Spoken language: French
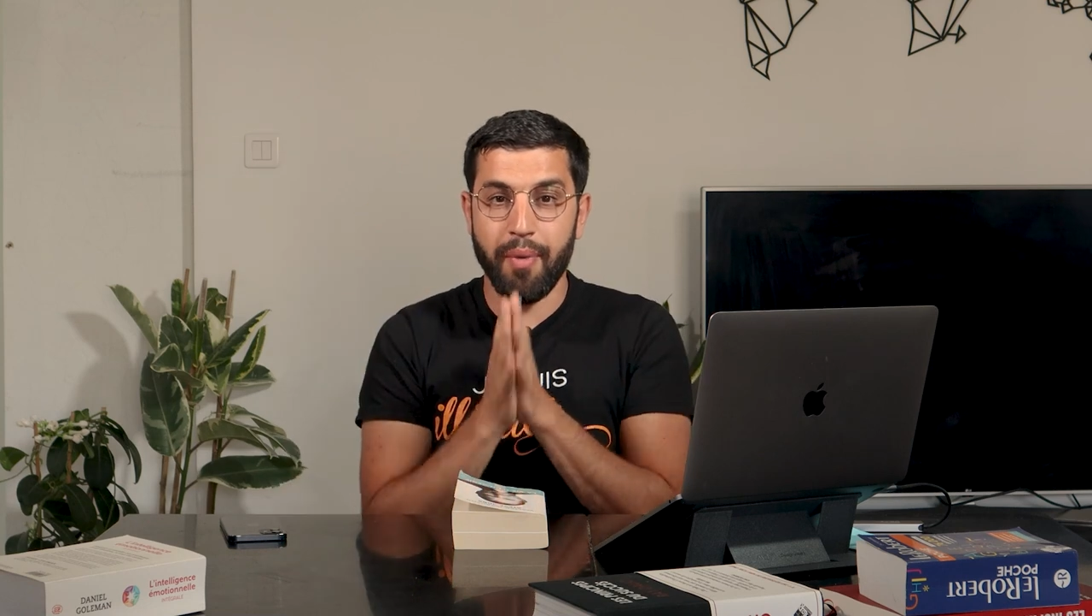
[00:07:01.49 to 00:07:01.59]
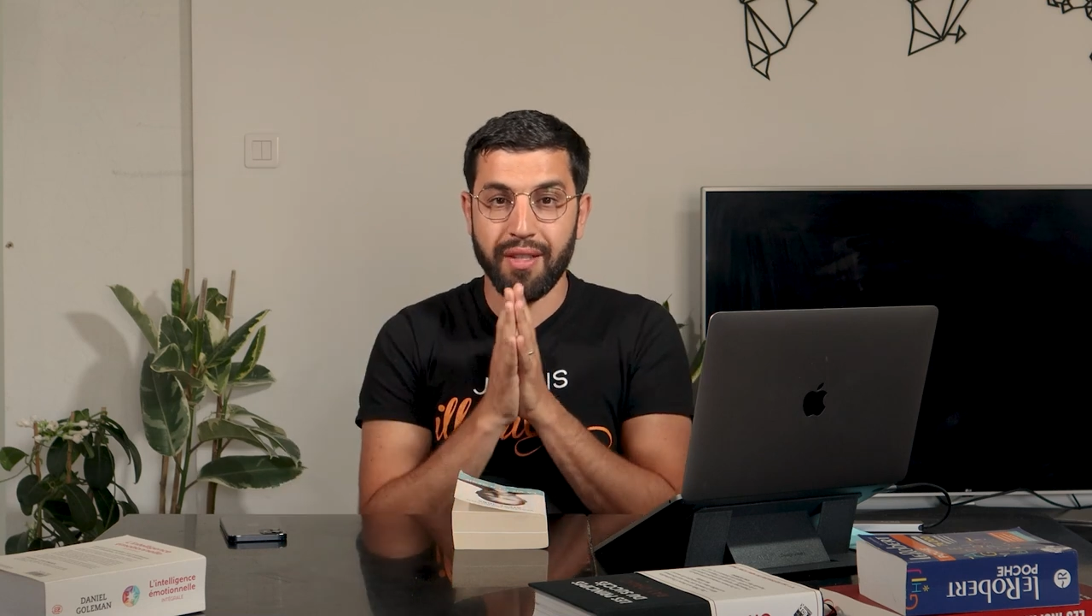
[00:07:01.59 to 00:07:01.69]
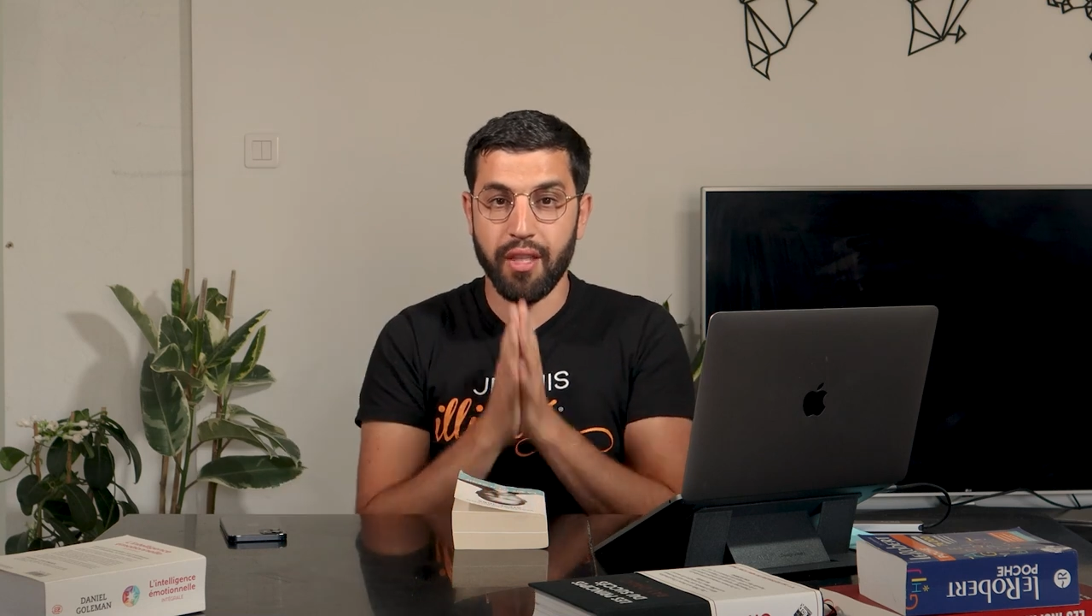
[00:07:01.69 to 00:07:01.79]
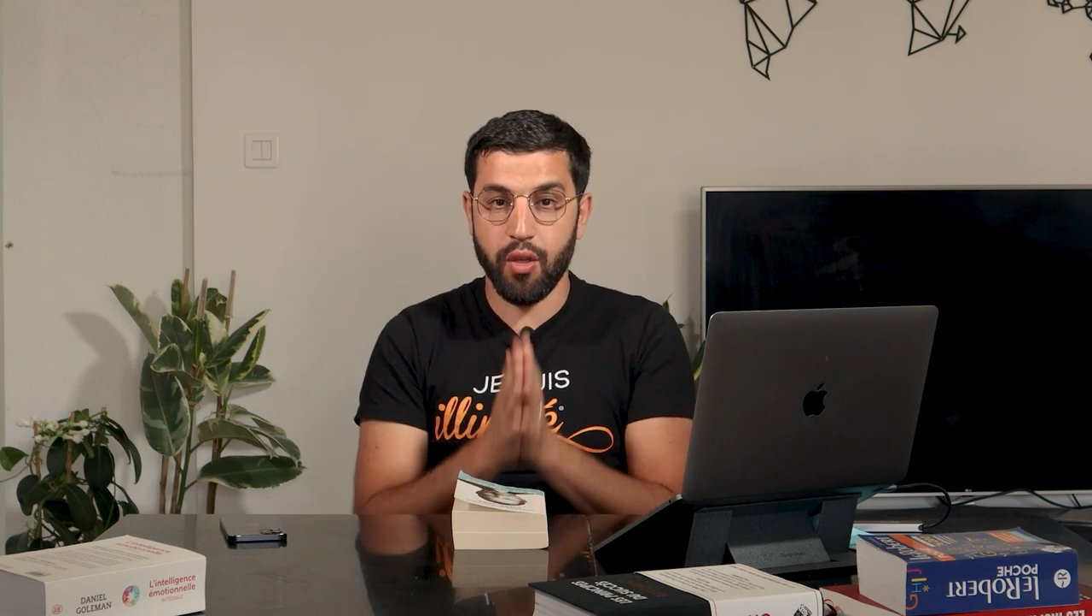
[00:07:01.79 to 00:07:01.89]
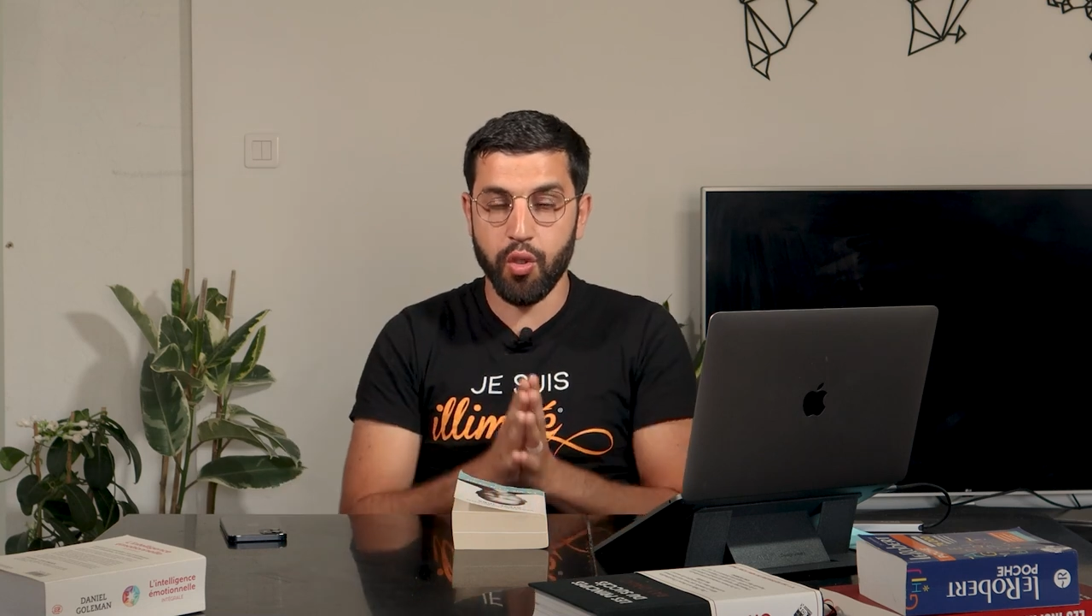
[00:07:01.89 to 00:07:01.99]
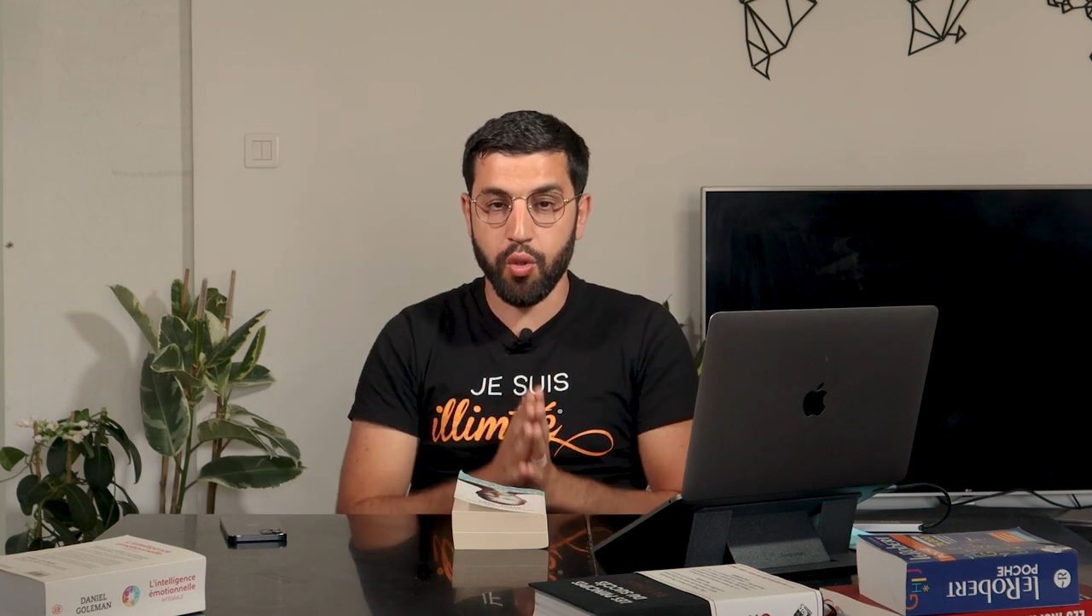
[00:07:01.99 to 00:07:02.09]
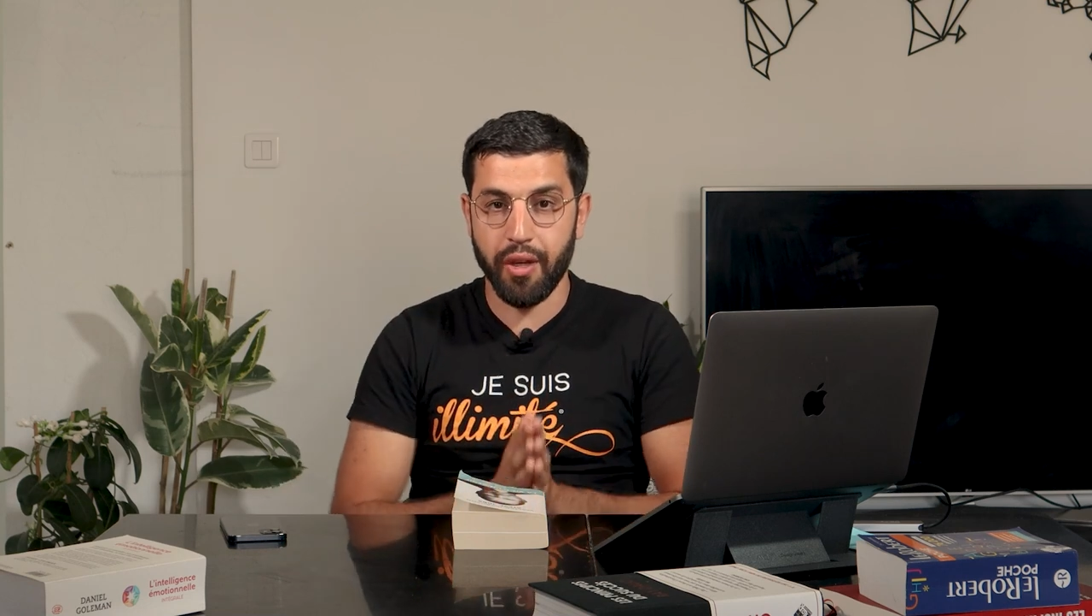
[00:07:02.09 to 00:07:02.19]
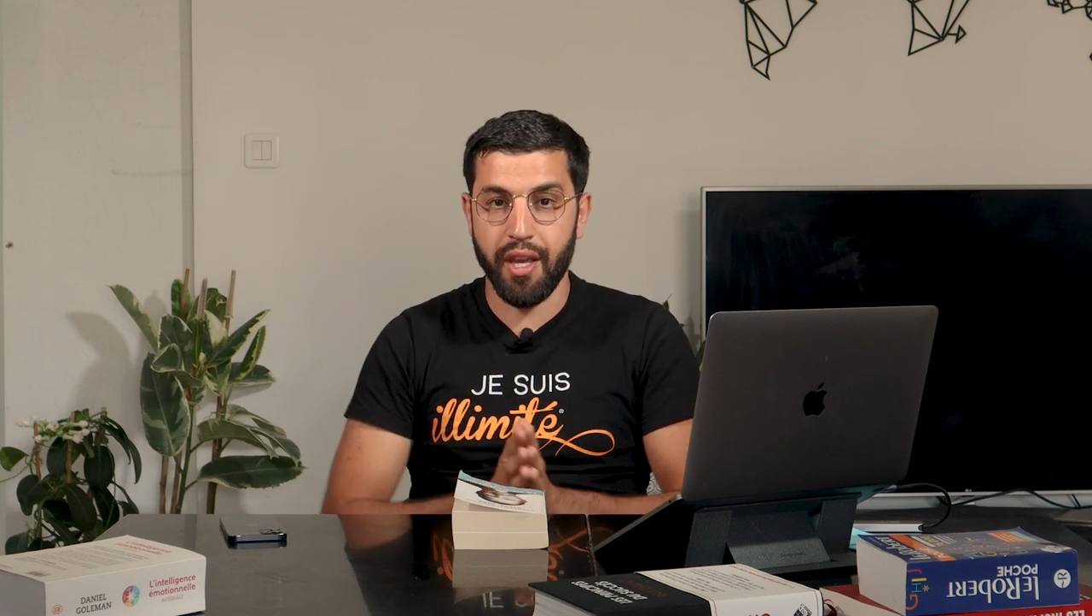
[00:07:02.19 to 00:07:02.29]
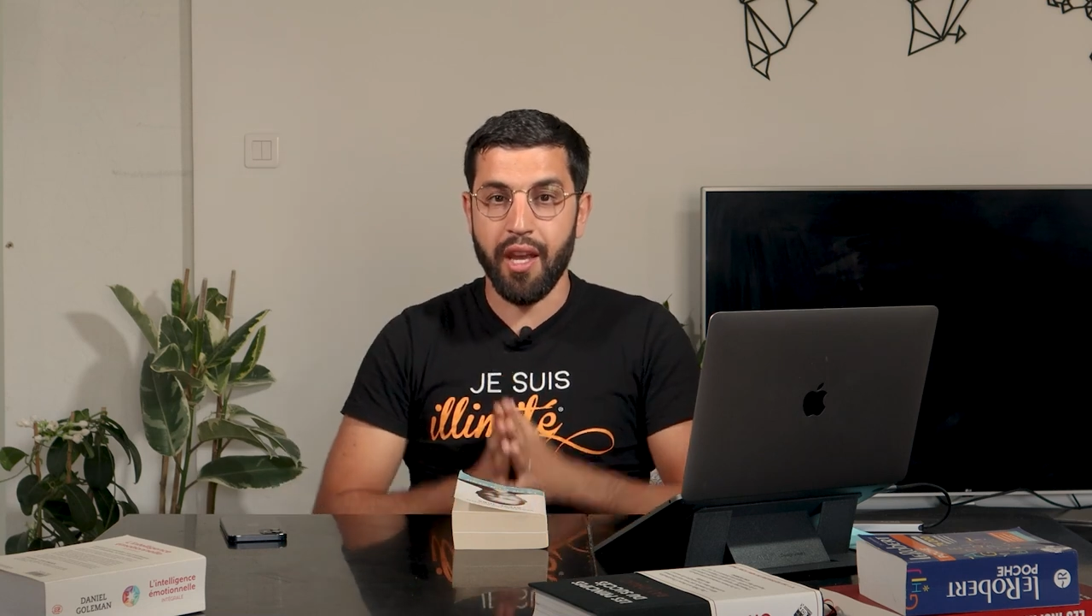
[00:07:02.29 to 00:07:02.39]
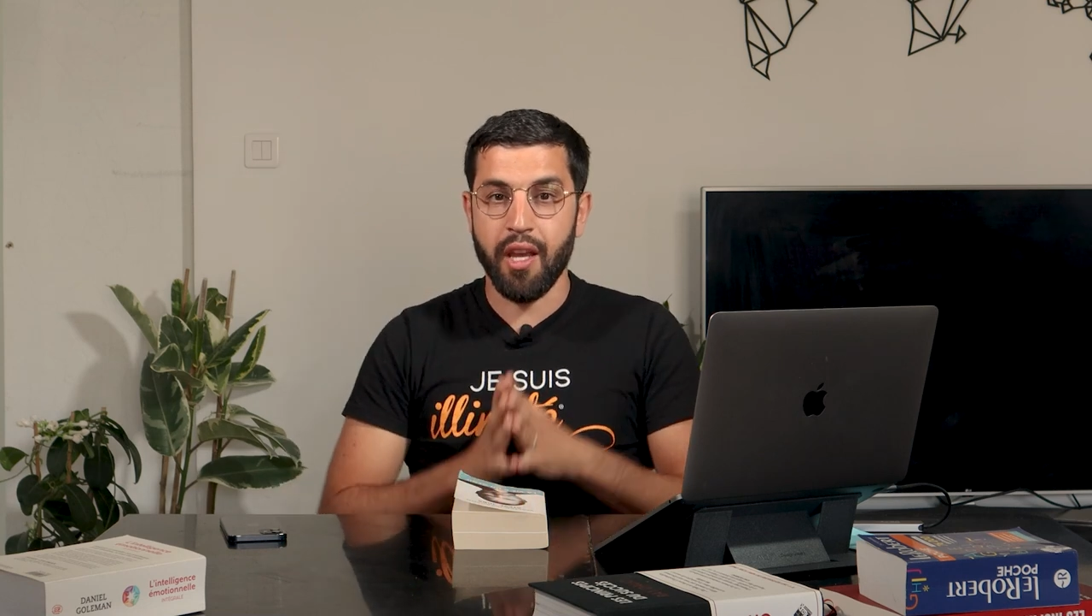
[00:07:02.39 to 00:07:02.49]
passer une
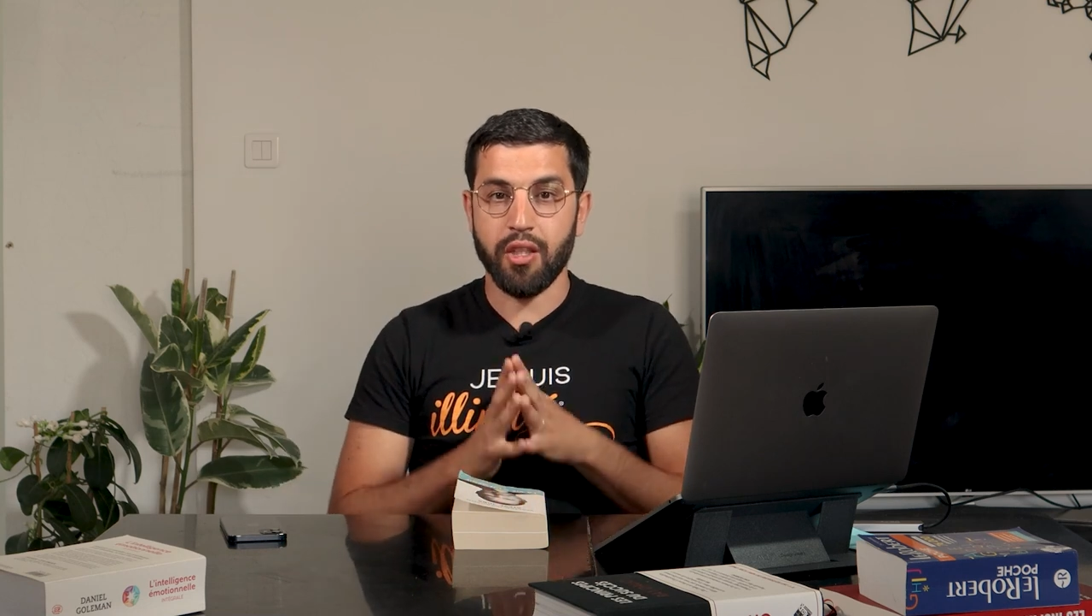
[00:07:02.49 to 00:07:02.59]
journée